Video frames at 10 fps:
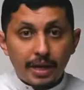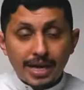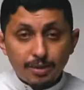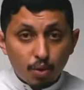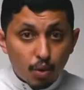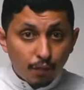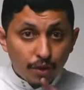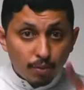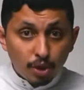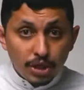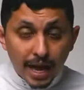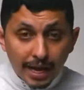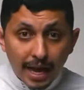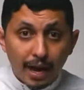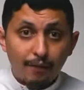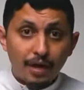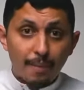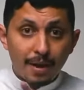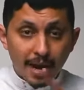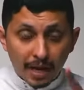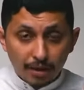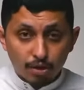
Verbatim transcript: لازم يكون في مده كافيه بين اخذ